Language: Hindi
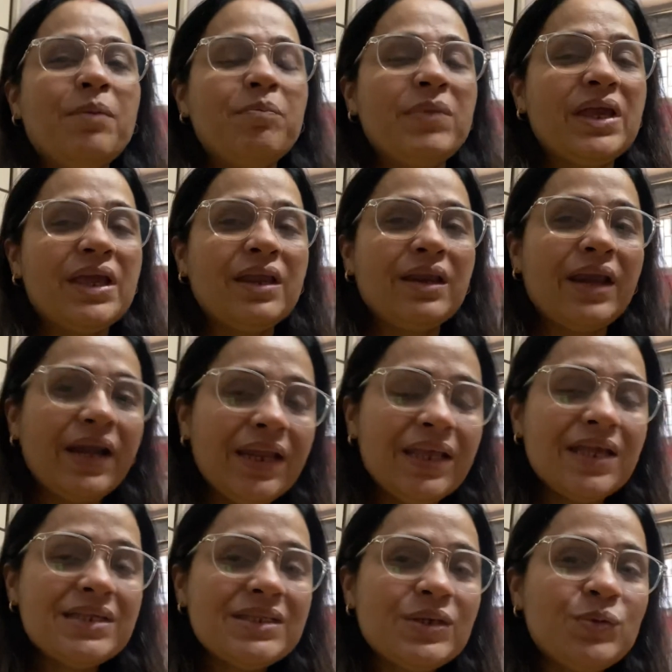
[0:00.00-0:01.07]
मैं रेडी
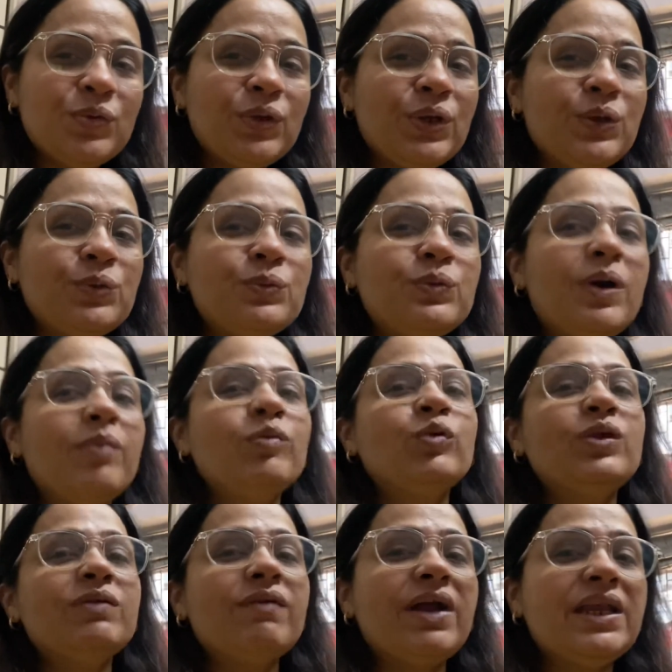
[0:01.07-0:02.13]
कैसे हो रही हूँ हम लोग
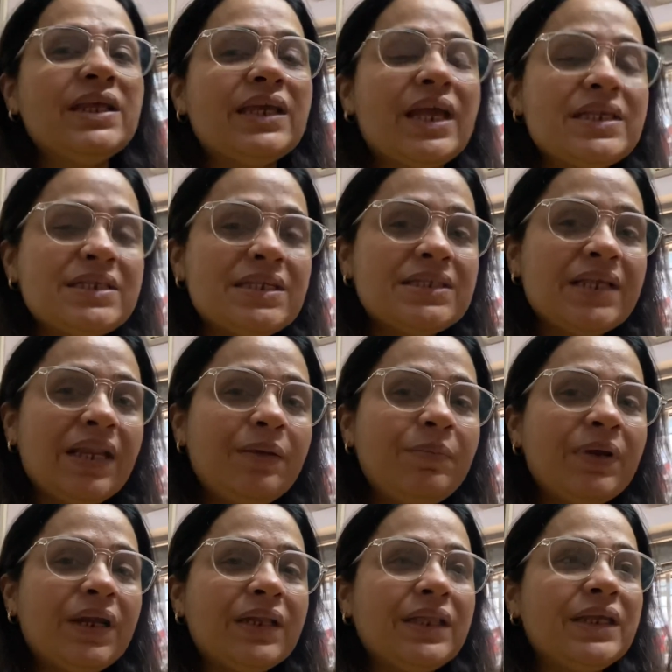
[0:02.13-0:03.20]
दिवाली कैसे
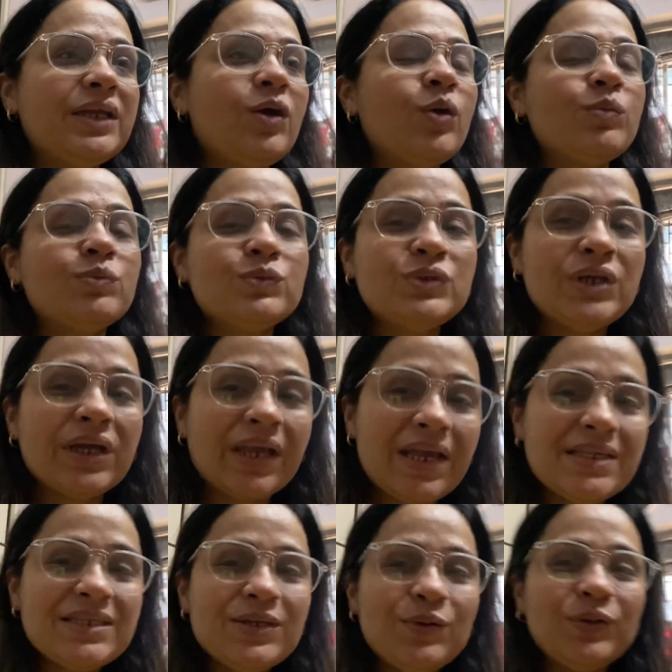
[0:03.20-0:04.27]
सेलिब्रेट करते हैं और पूजा
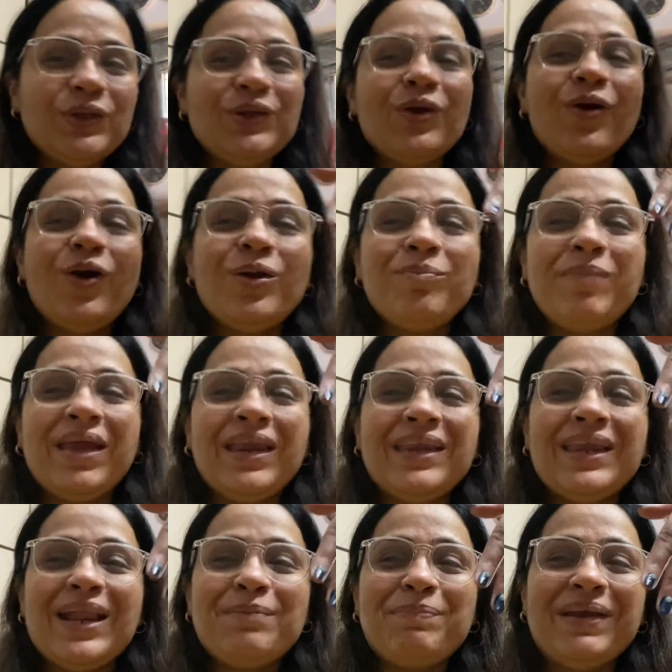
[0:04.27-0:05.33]
कैसे होती और मैं
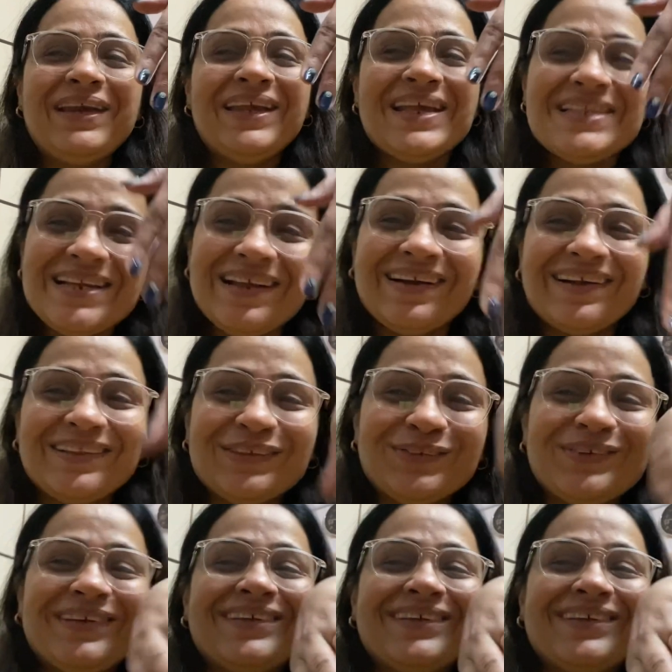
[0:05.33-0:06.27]
नेल पेंट कैसे लगाती हूँ